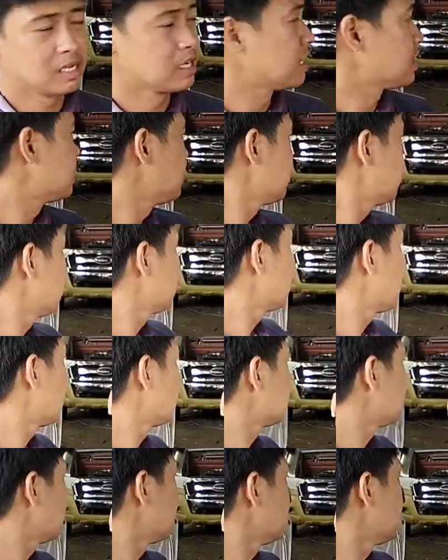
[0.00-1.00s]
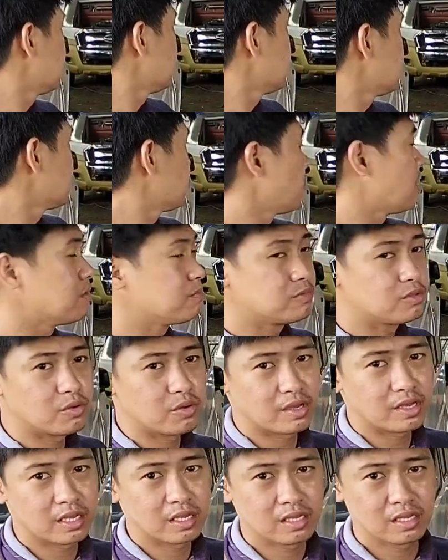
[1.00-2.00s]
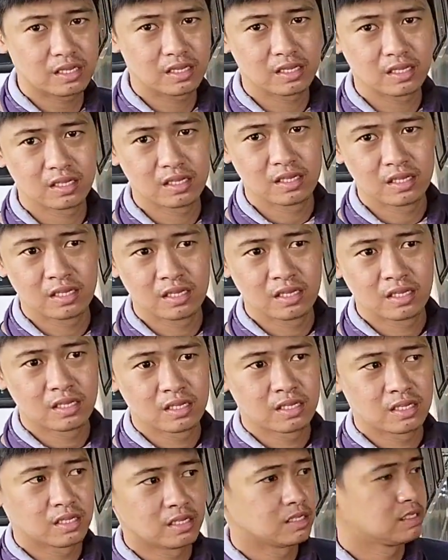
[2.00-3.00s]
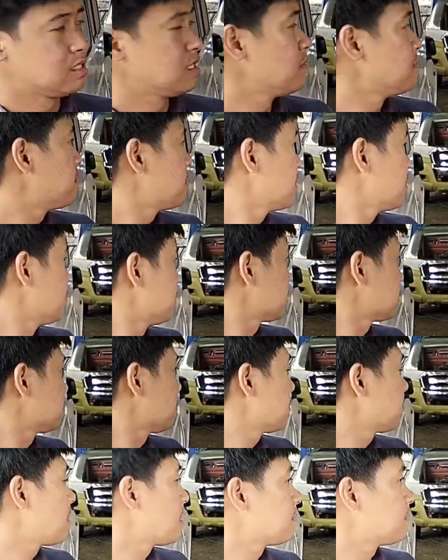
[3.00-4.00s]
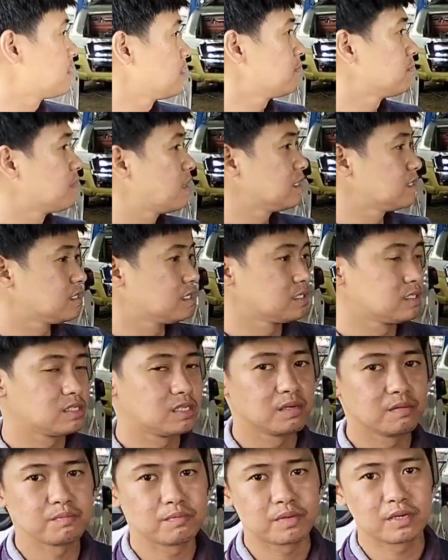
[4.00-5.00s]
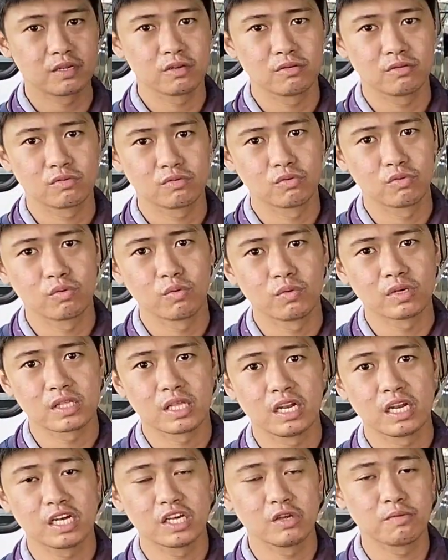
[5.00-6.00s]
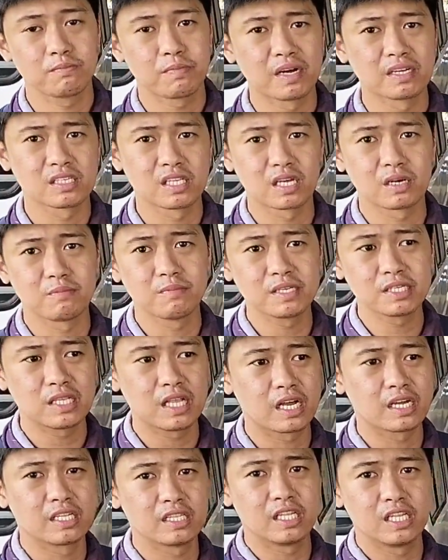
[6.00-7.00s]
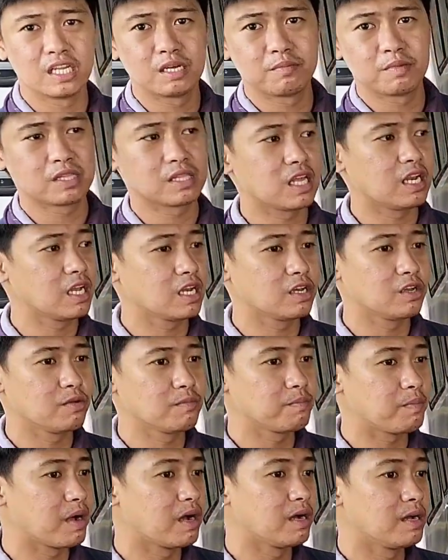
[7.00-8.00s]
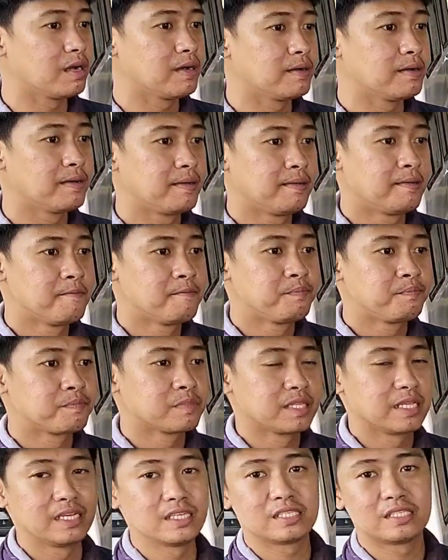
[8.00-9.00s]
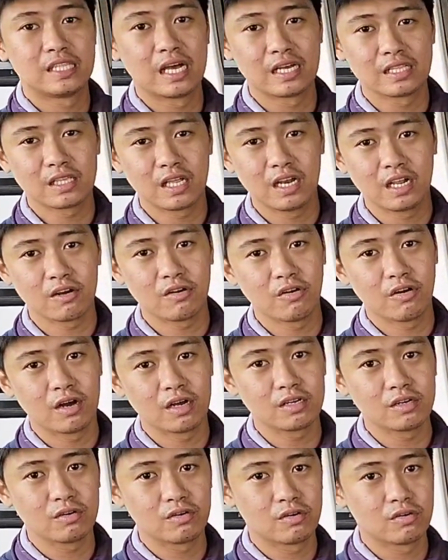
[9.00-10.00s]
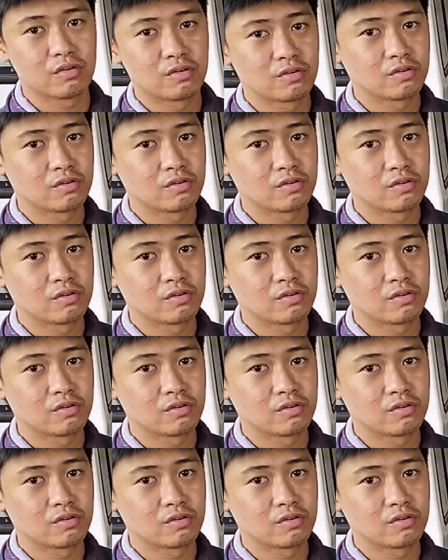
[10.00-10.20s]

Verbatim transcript: Kasi 2012 eh. Siyempre, mas mababa yung budget. Siyempre, yung kukuha talaga yung pang-service lang. Hindi naman talaga yung pang talaga ano.